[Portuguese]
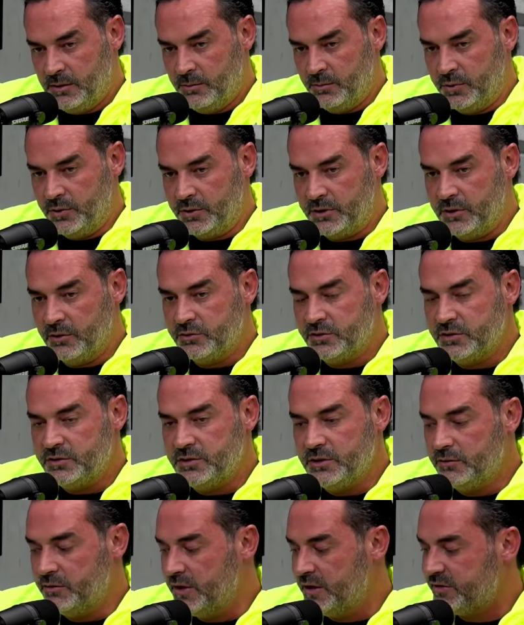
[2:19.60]
Porque eu te
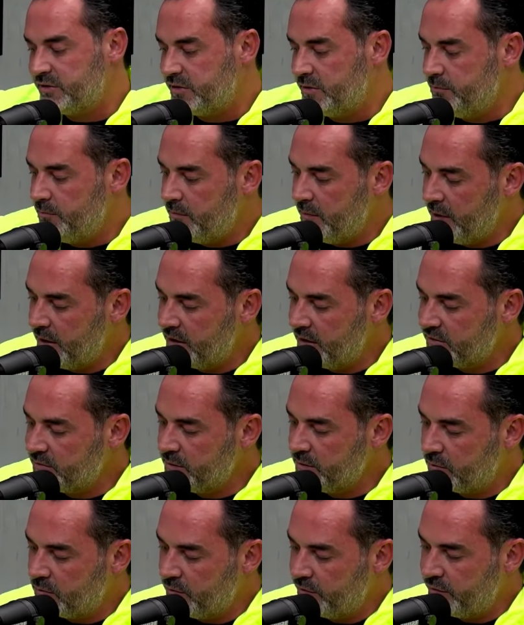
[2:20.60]
digo, esse
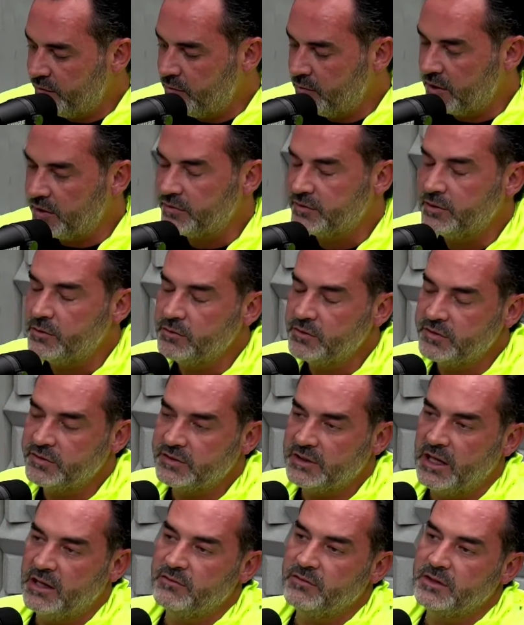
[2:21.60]
mesma configuração que
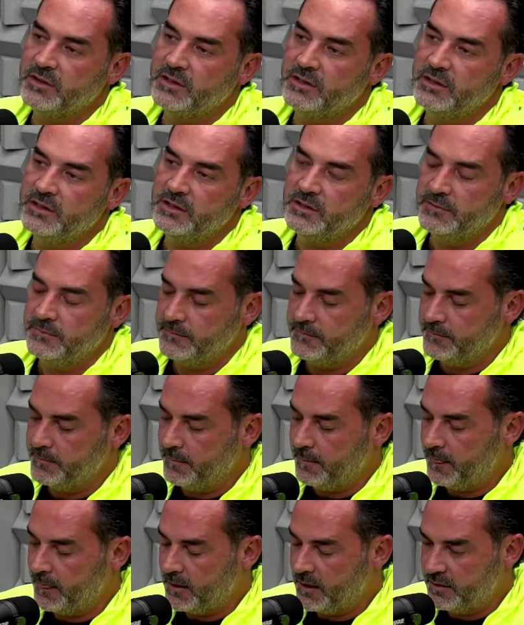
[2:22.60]
estava aqui,
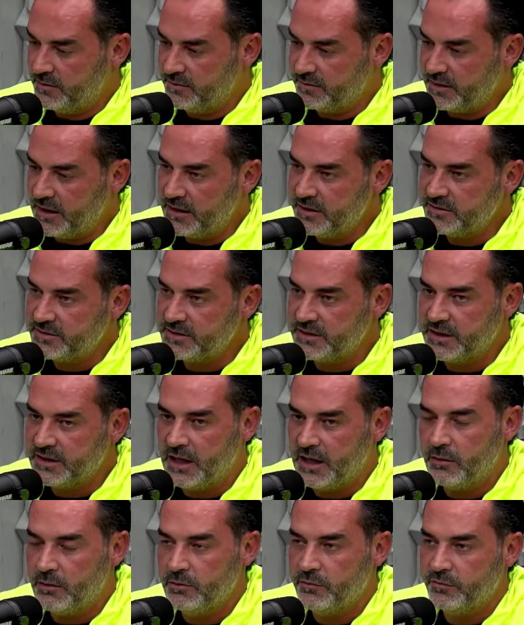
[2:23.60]
que está nesse
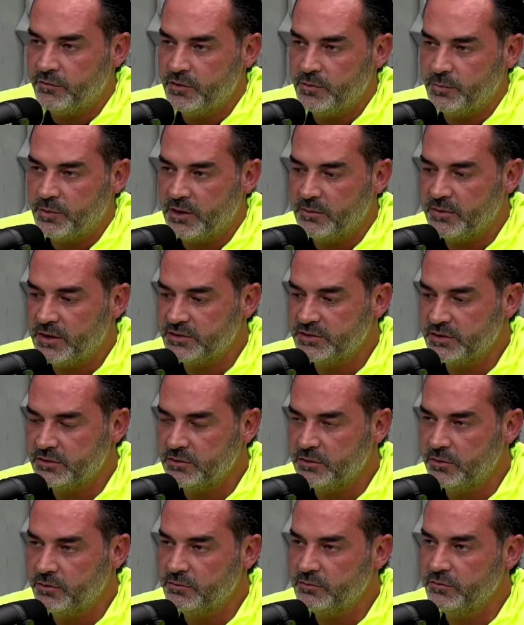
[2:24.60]
carro, eu fui para
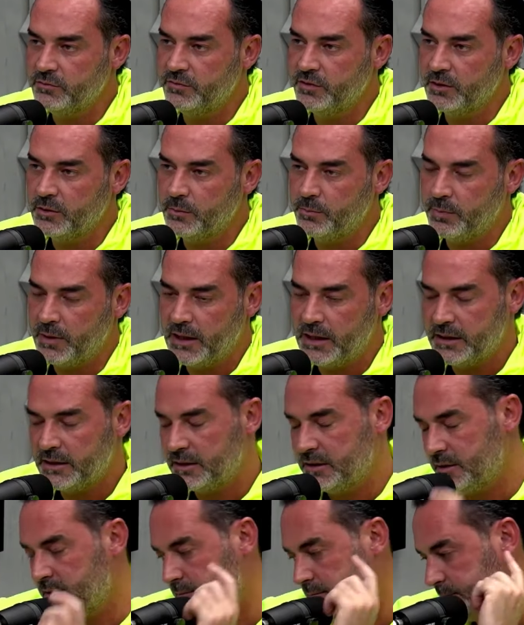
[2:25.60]
Armagedon no Velopark.
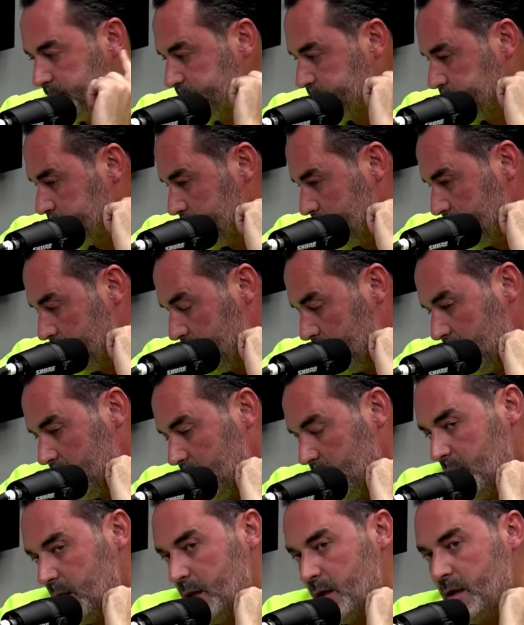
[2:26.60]
Uhum.
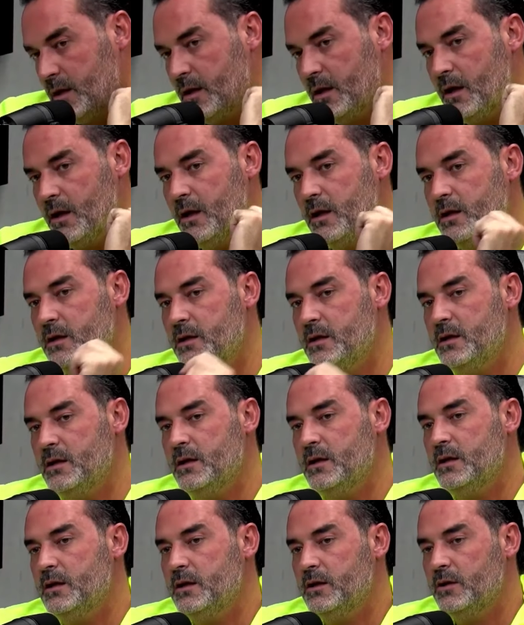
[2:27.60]

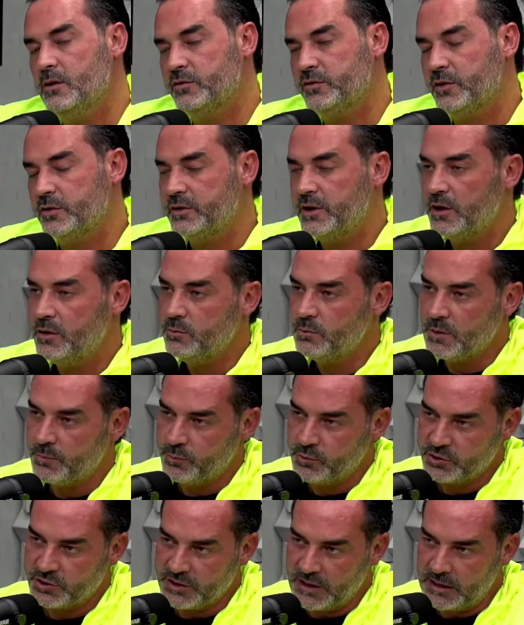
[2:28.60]
E eu só dei uma
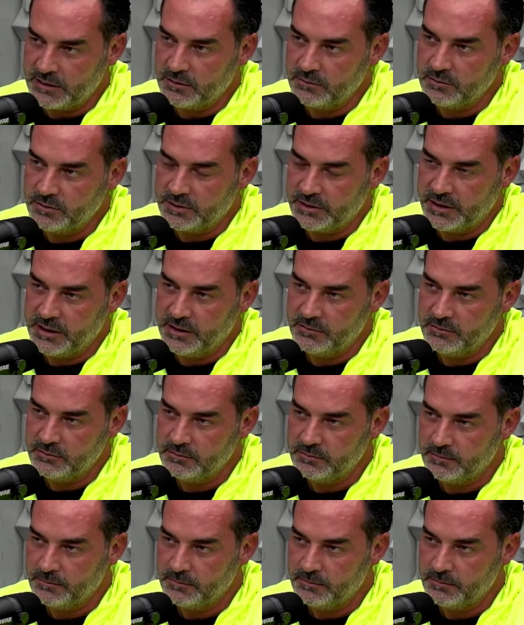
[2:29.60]
puxada no treino